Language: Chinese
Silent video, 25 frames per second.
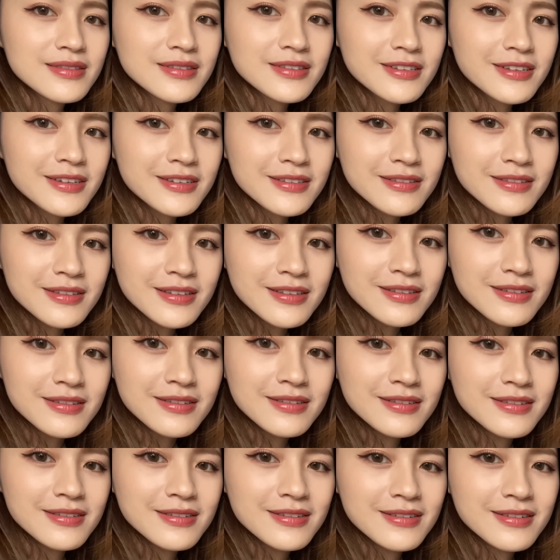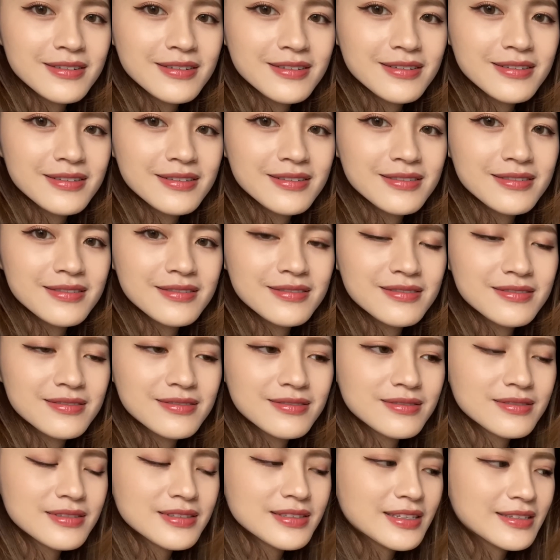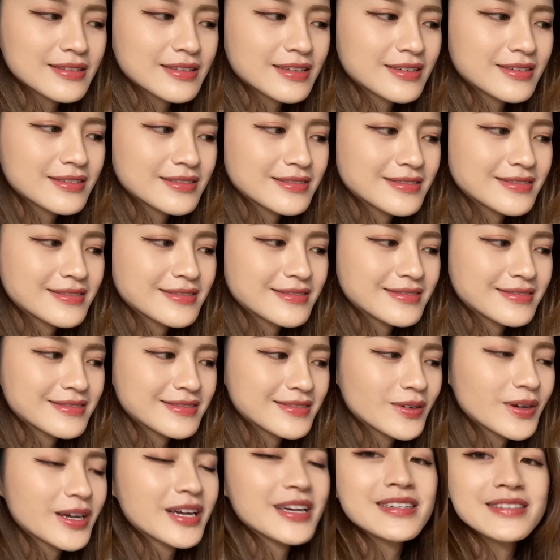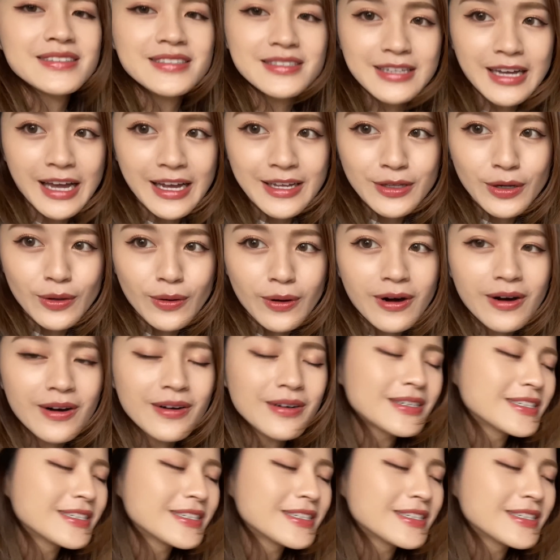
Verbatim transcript: 噔噔噔噔噔噔，OK，这是开头哦。